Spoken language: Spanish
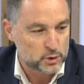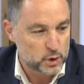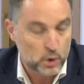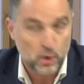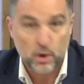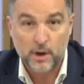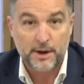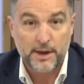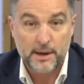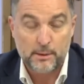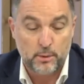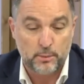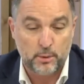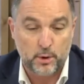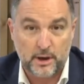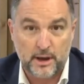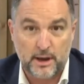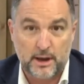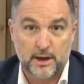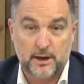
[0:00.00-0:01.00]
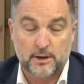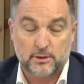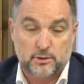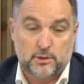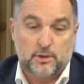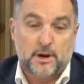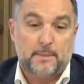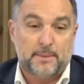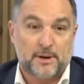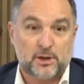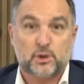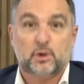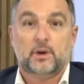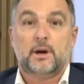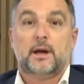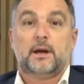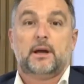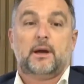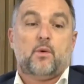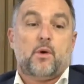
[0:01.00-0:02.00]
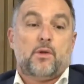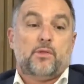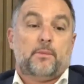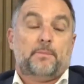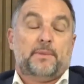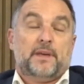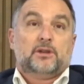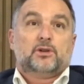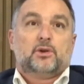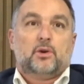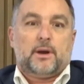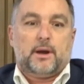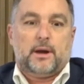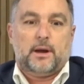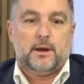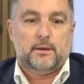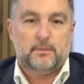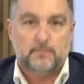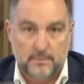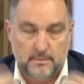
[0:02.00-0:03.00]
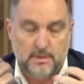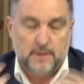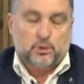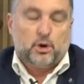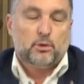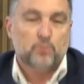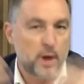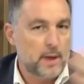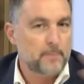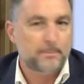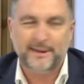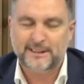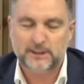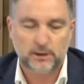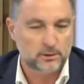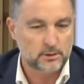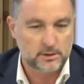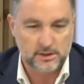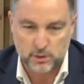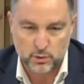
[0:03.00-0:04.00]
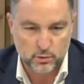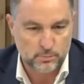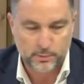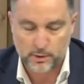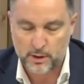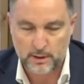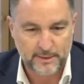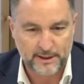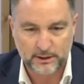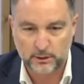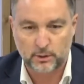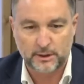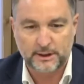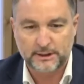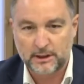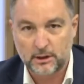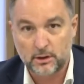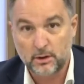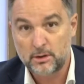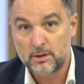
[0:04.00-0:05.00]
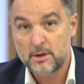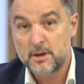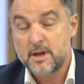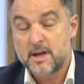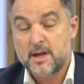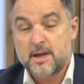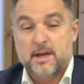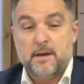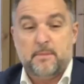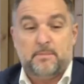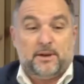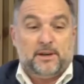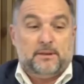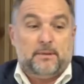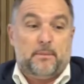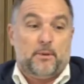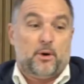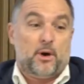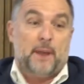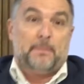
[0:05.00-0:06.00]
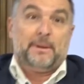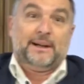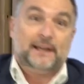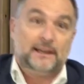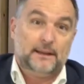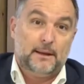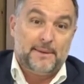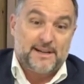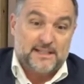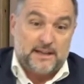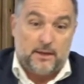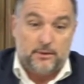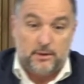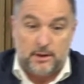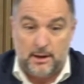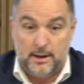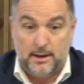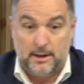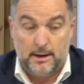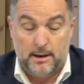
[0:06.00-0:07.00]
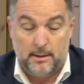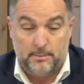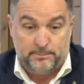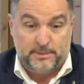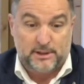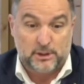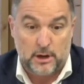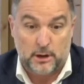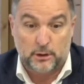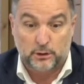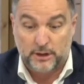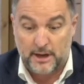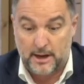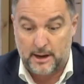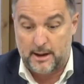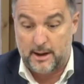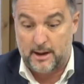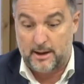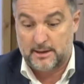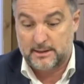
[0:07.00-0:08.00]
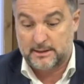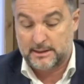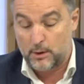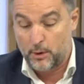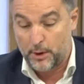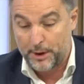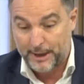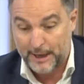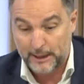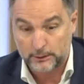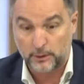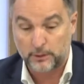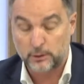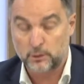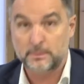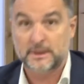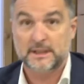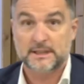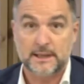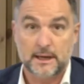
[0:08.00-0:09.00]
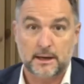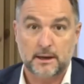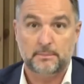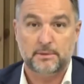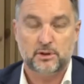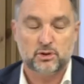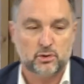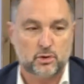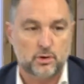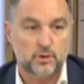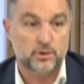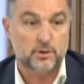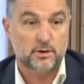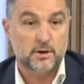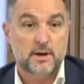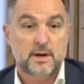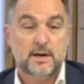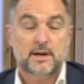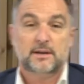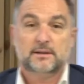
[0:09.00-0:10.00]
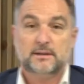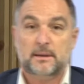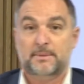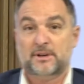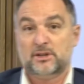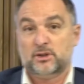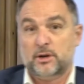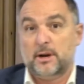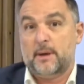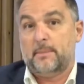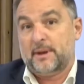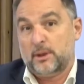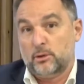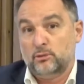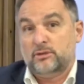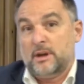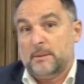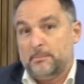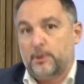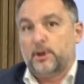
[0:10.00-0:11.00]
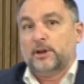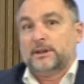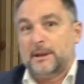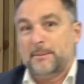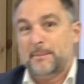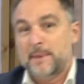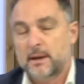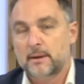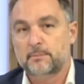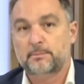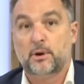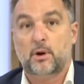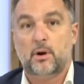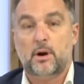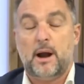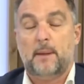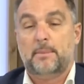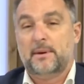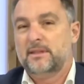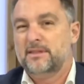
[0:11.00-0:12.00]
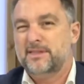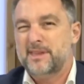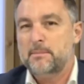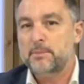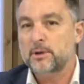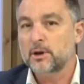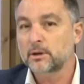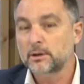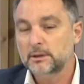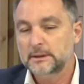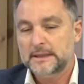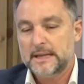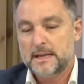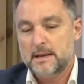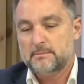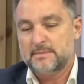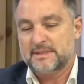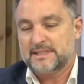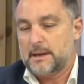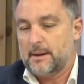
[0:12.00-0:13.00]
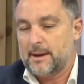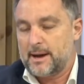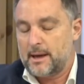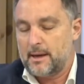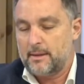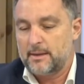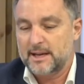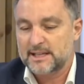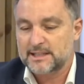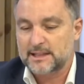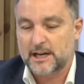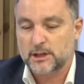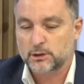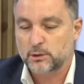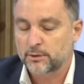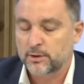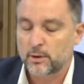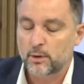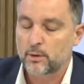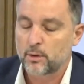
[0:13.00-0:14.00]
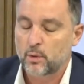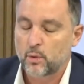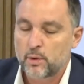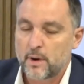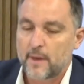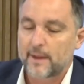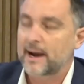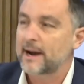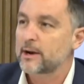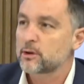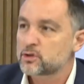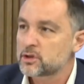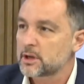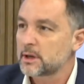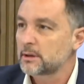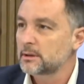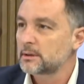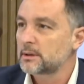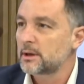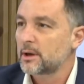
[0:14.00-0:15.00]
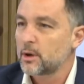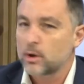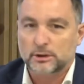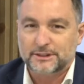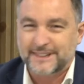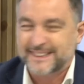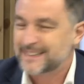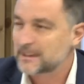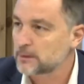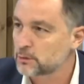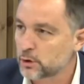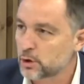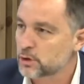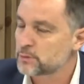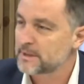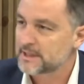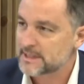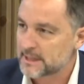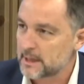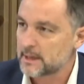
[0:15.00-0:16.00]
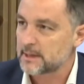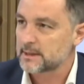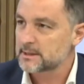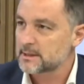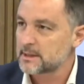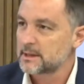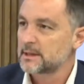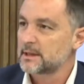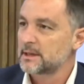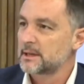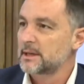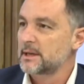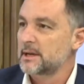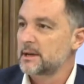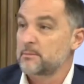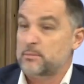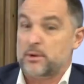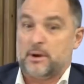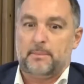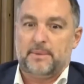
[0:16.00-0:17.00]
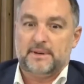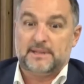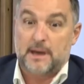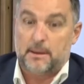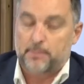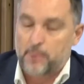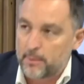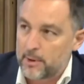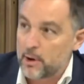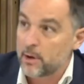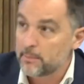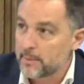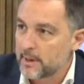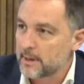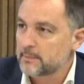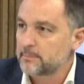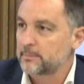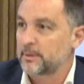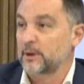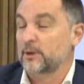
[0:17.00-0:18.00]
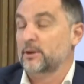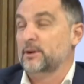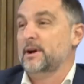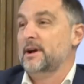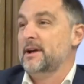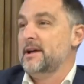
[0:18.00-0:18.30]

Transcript: chungo que llevo, porque soy una persona que cuando pienso que me soy muy empático, eso es un problema y todo que tengo, y, me pongo la piel del demás que, que la persona contraria que está un rato haciendo un mensaje, pienso, coño, esa persona ha perdido un tiempo, yo también, pero al principio me estaba cada día hasta las 12 o 1 de la noche contestando todos los mensajes. Porque pensaba, pobre hombre, pero